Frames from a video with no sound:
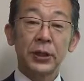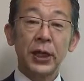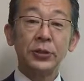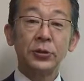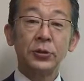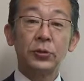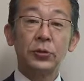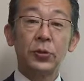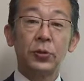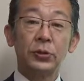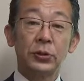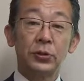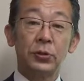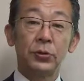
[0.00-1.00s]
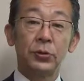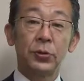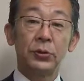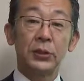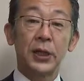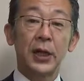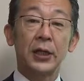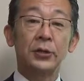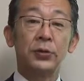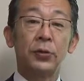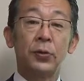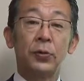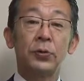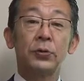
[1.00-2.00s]
研修講師の上手な活
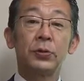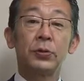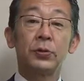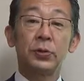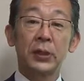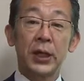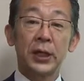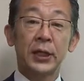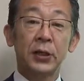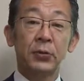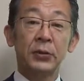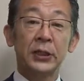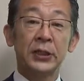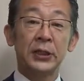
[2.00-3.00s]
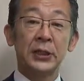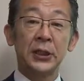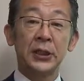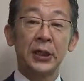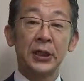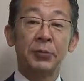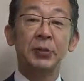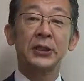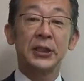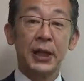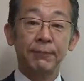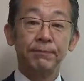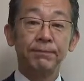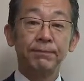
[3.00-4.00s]
用法ということで寄稿させていただきました、
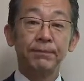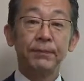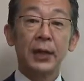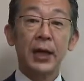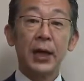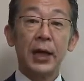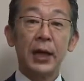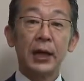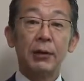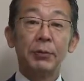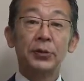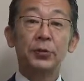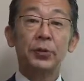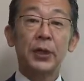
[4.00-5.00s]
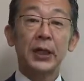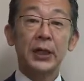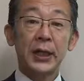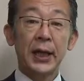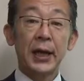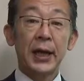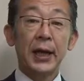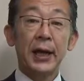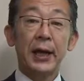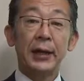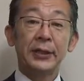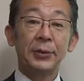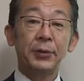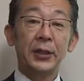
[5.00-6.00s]
まあ、その中で、
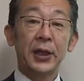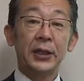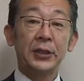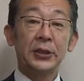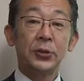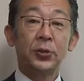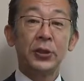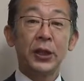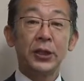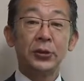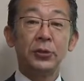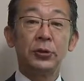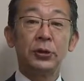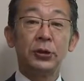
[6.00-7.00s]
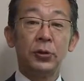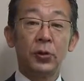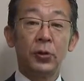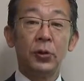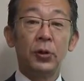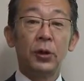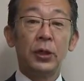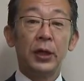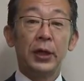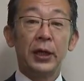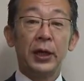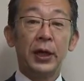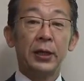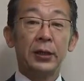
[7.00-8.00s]
えー、セミナーにしろ研修にしろ、
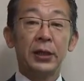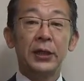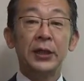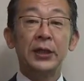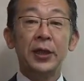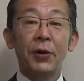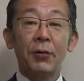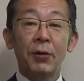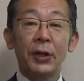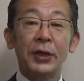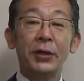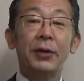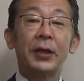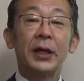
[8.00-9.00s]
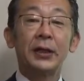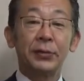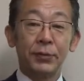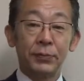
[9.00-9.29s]
えー、聞いて終わりではないと、